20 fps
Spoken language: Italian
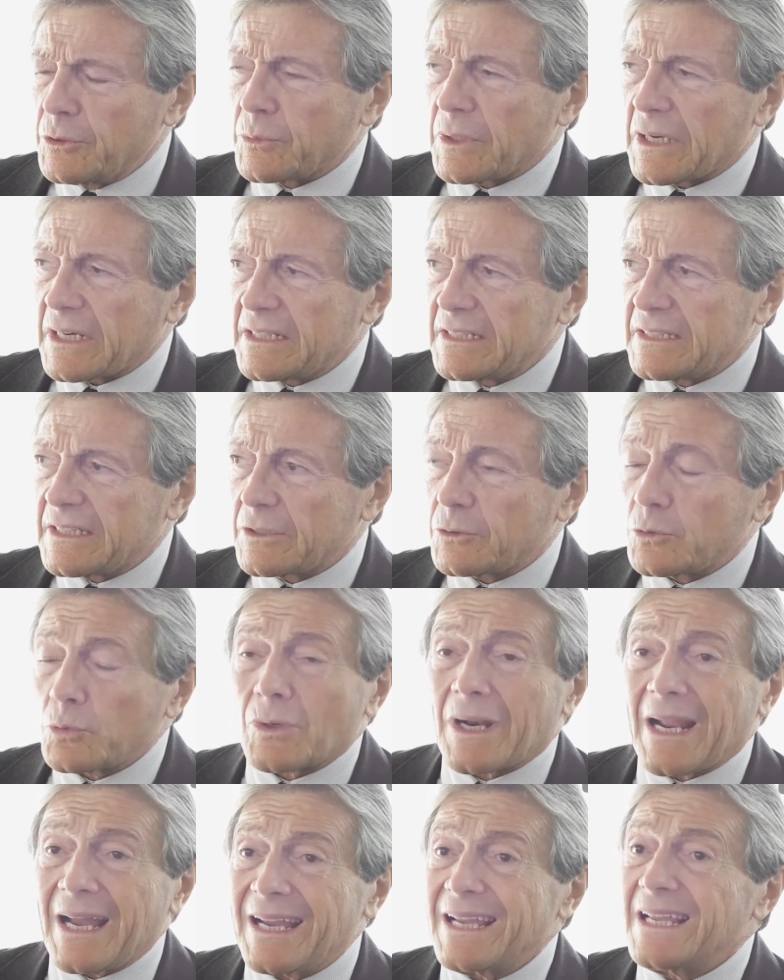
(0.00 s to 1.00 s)

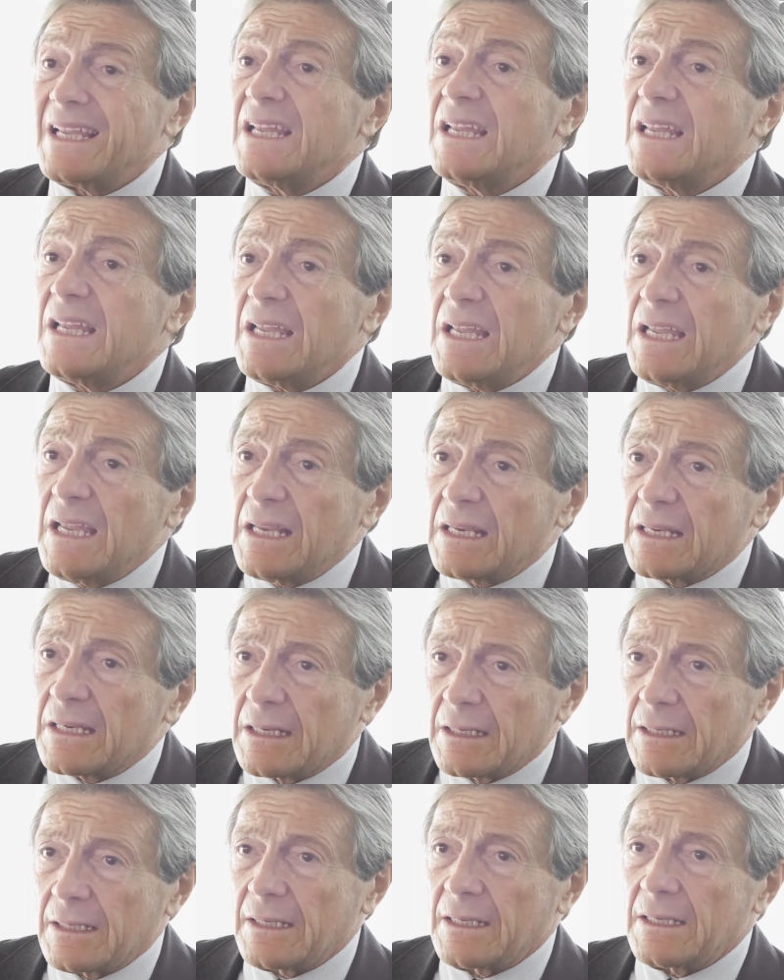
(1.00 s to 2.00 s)
un'architettura in
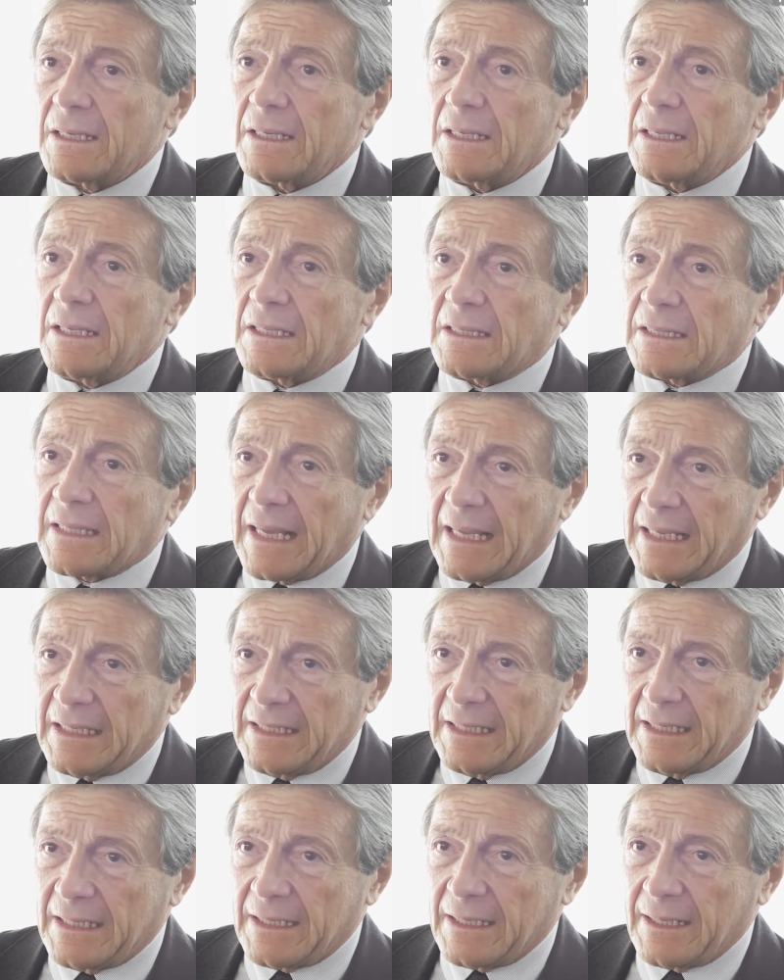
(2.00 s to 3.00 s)

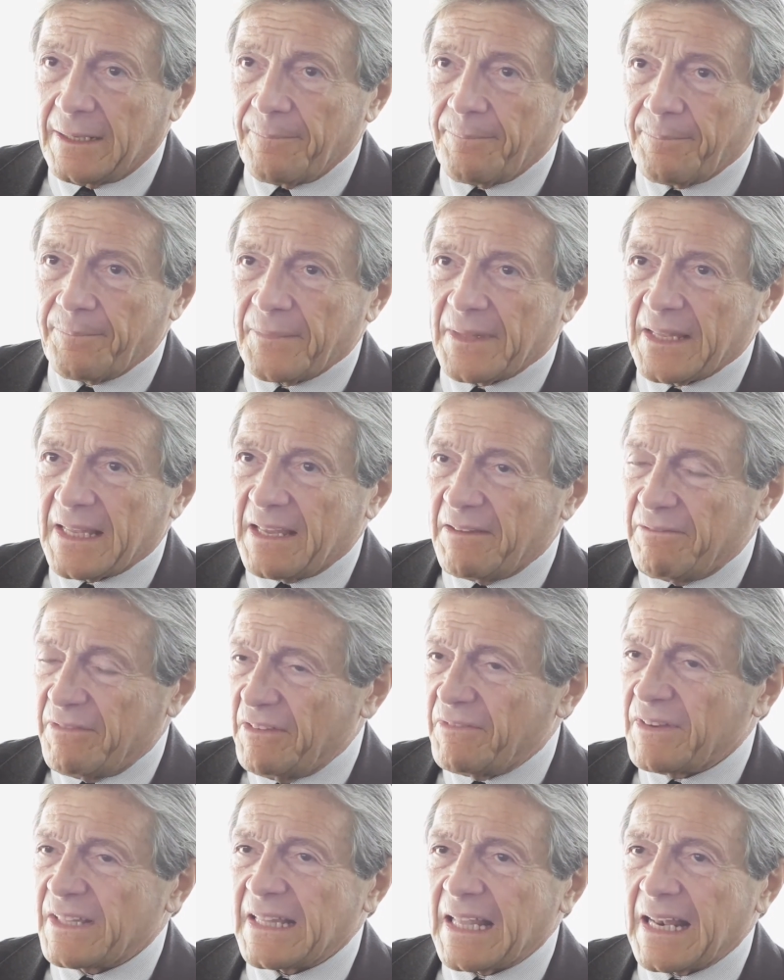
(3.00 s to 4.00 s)
Italia, che
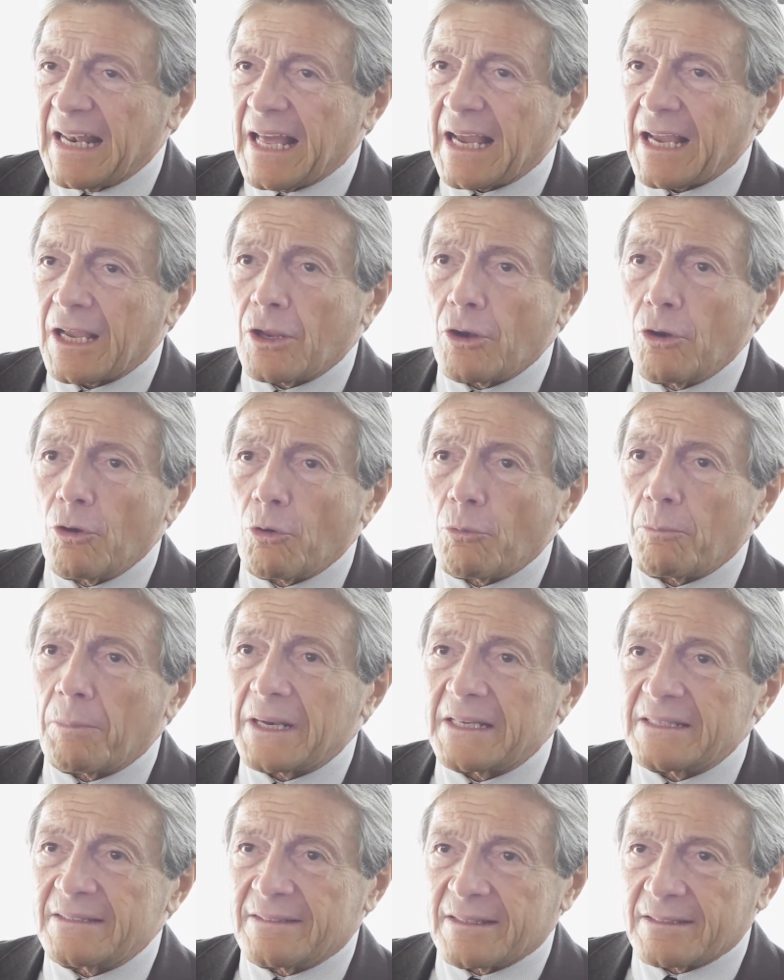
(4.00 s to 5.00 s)
vive della
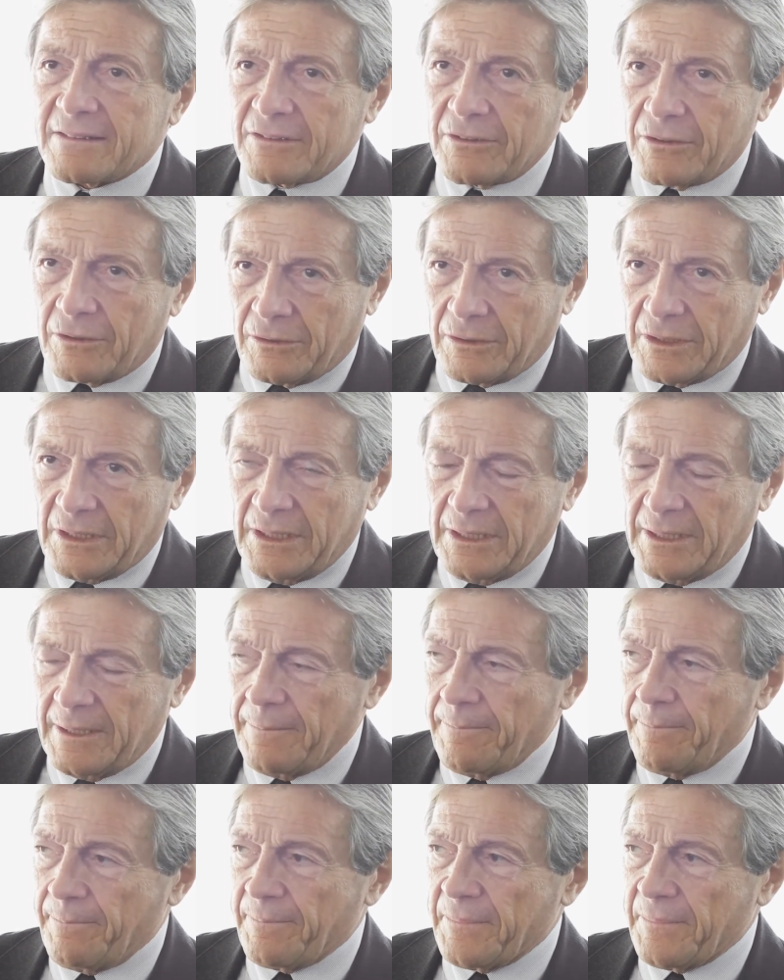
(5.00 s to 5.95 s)
globalizzazione,